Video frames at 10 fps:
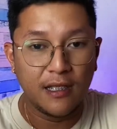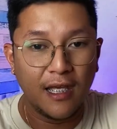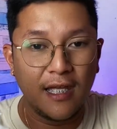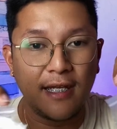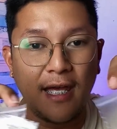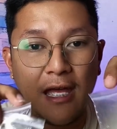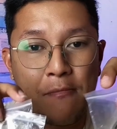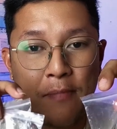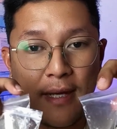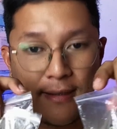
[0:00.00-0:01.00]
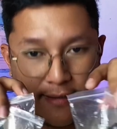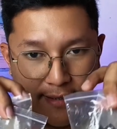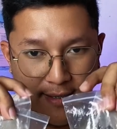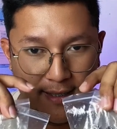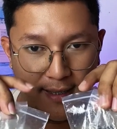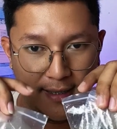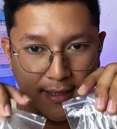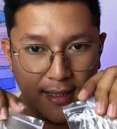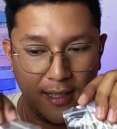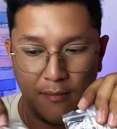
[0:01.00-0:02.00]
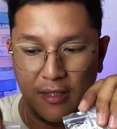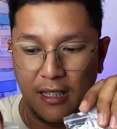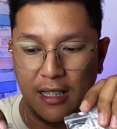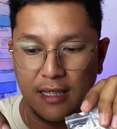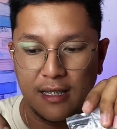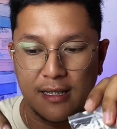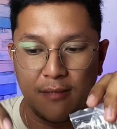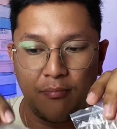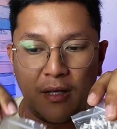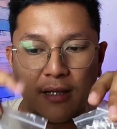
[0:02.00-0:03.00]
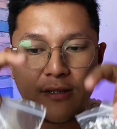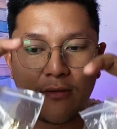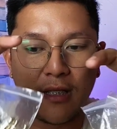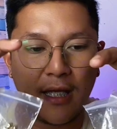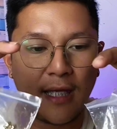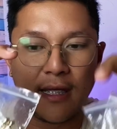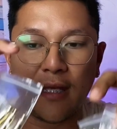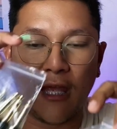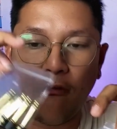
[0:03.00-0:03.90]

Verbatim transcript: Yan, apat na maliliit na ziplocks yung lagayan.